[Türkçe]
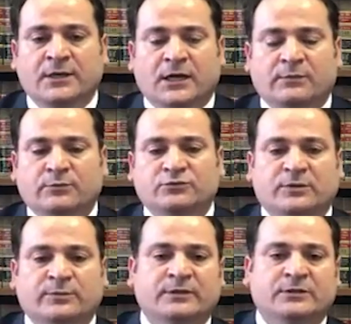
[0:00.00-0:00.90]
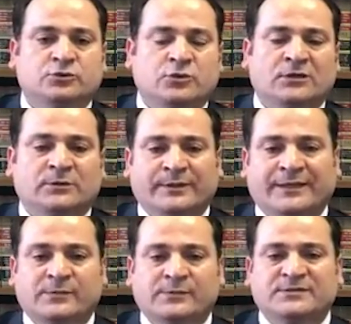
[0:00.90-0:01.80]
Ama bu tabii şu anlama
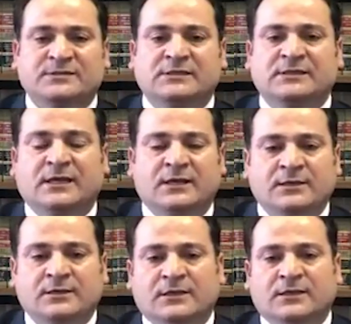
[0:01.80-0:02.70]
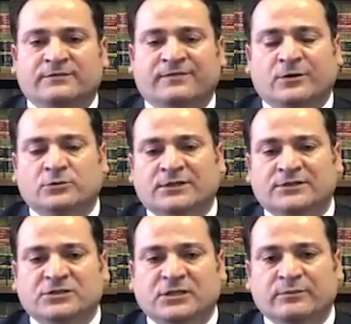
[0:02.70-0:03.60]
gelmesin illa e, var olan
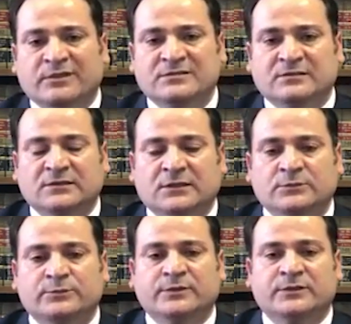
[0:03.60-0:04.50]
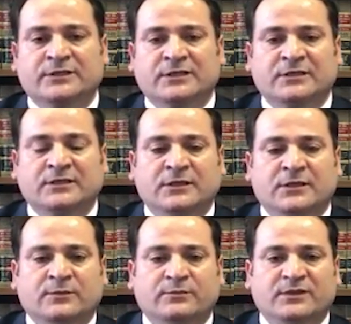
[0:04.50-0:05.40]
işletmeyi satın alıp e, yeni
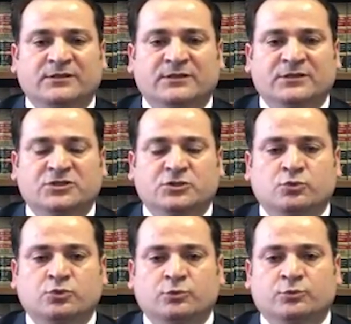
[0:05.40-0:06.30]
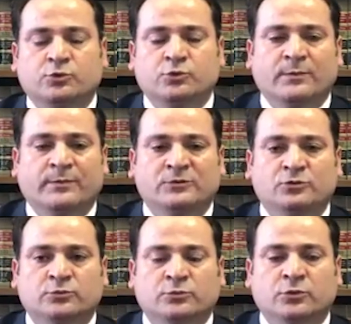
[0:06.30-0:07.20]
bir iş kurup kurmama
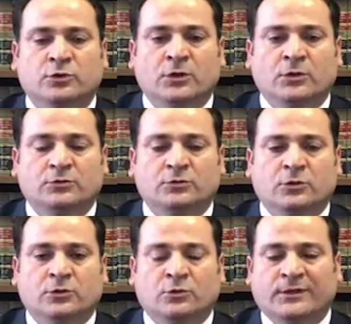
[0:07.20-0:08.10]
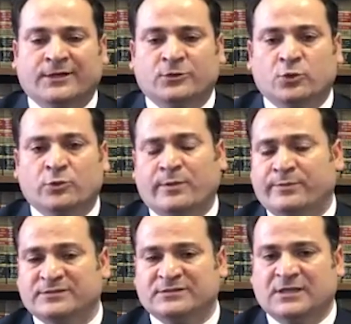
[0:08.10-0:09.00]
durumu e, olarak
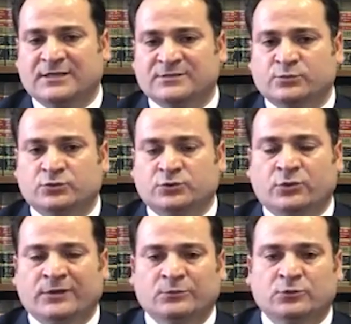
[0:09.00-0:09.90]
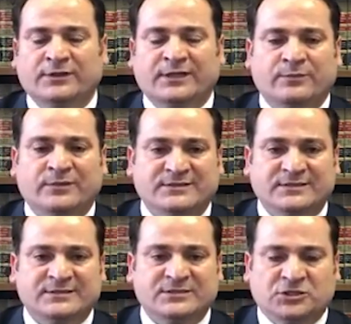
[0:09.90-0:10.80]
görmemeniz lazım bunu. Önemli olan yapmak
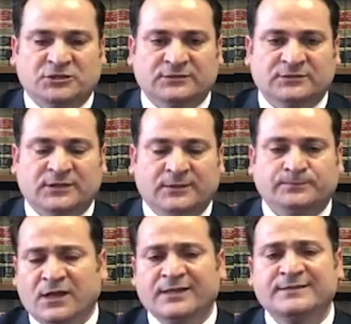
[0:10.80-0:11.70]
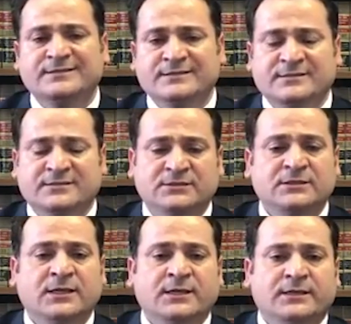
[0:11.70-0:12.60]
istediğiniz iş alanında hangisi sizin
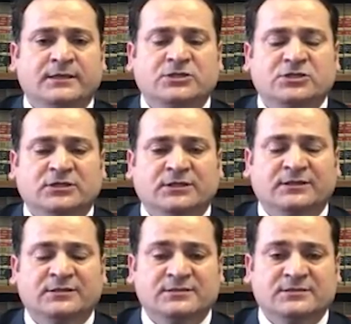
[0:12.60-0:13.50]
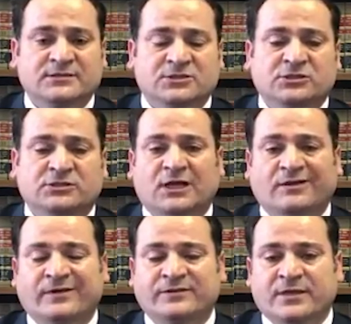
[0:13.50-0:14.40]
iş alanınız için
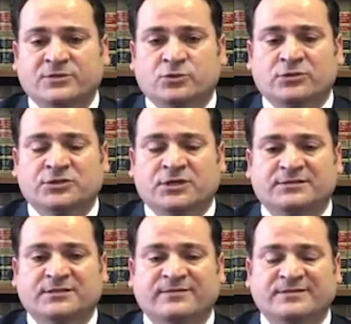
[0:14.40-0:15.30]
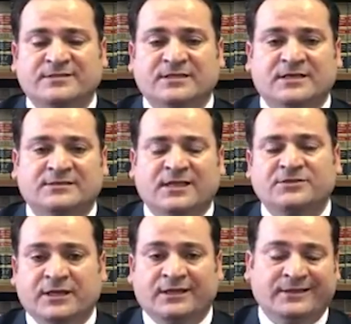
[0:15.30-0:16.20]
avantajlı olacaksa ve size
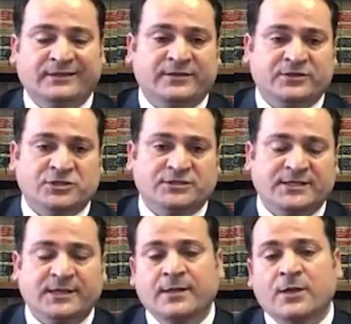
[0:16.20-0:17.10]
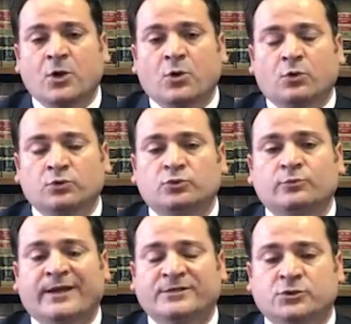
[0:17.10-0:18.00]
kazanç elde ettirecekse onu
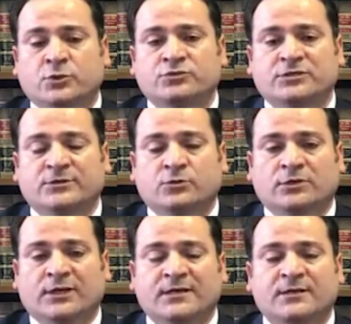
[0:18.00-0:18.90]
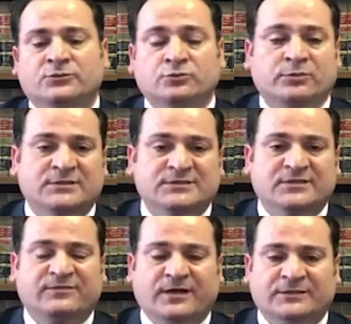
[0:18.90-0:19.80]
bence öncelik olarak
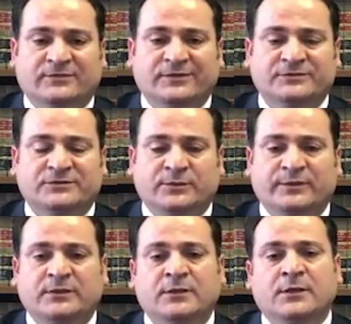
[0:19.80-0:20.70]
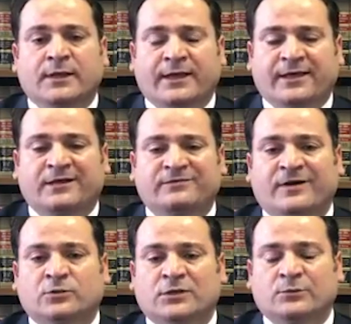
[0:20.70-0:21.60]
tutmanızda fayda var. tabi eğer
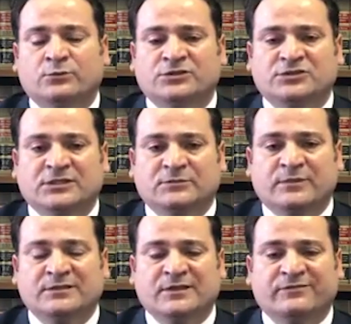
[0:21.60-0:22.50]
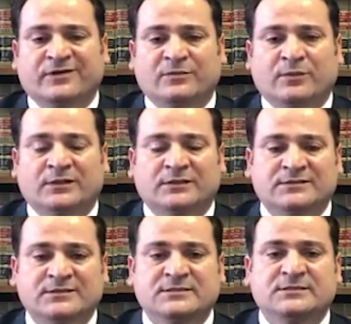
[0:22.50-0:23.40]
var olan bu işletmeyi devralmakla
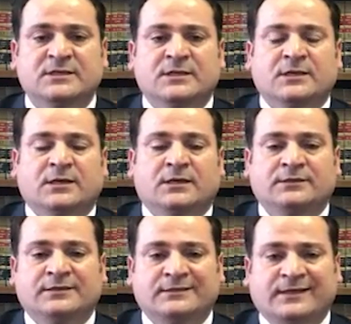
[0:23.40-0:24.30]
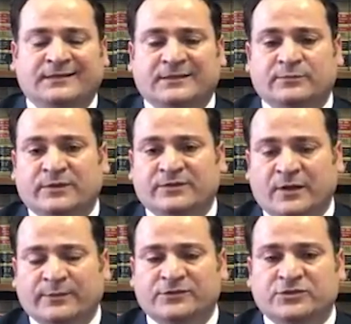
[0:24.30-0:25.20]
siz gelir elde etmeye
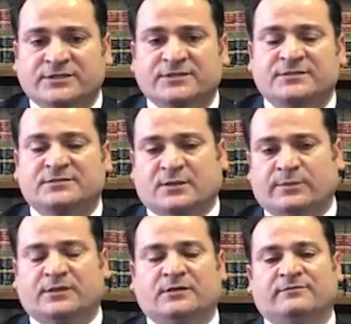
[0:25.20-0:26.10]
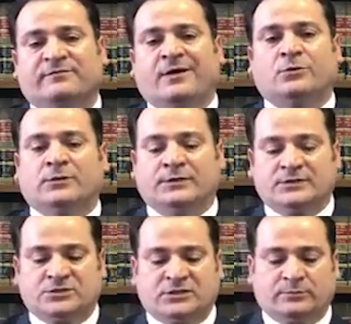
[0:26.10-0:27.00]
devam edecekseniz tabii ki var olan
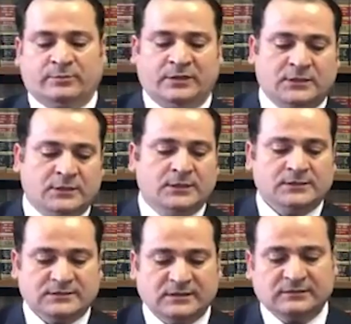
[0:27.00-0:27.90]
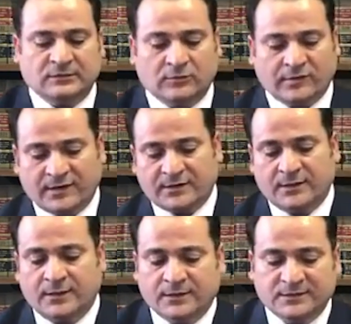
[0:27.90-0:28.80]
işletmeyi satın olarak
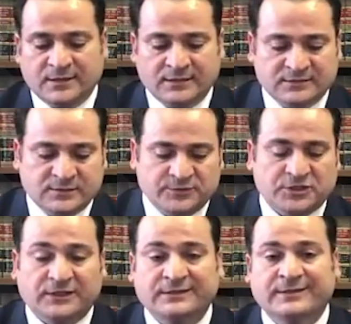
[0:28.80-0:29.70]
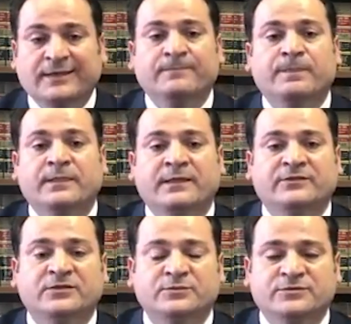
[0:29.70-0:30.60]
hızlı bir şekilde
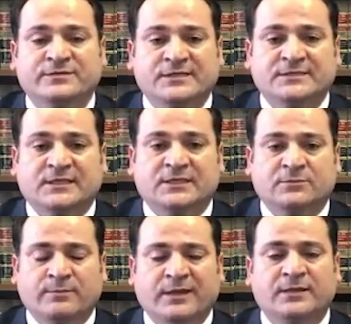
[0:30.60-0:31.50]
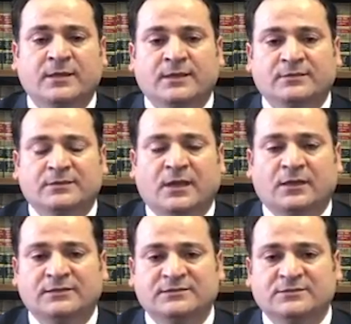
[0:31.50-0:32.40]
yatırımcı vizesine gitmek
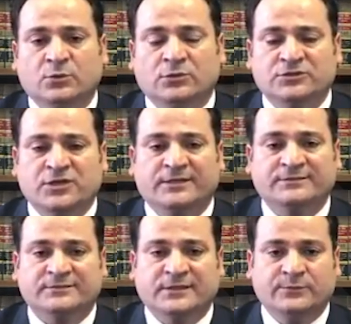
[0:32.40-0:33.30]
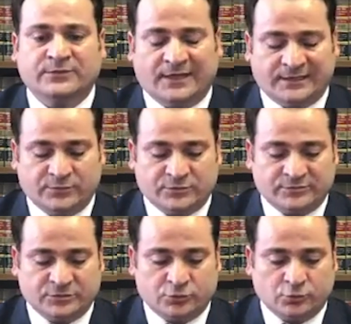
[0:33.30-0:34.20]
daha hızlı olacaktır deyip
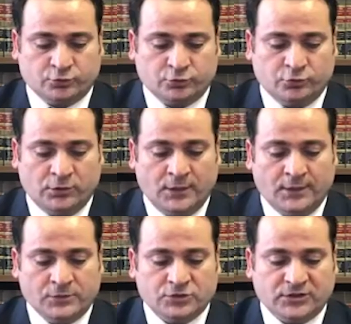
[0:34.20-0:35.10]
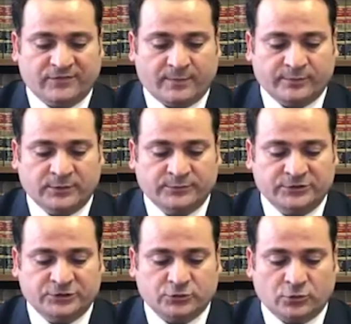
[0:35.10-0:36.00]
takipçimizin sorusunu cevaplamış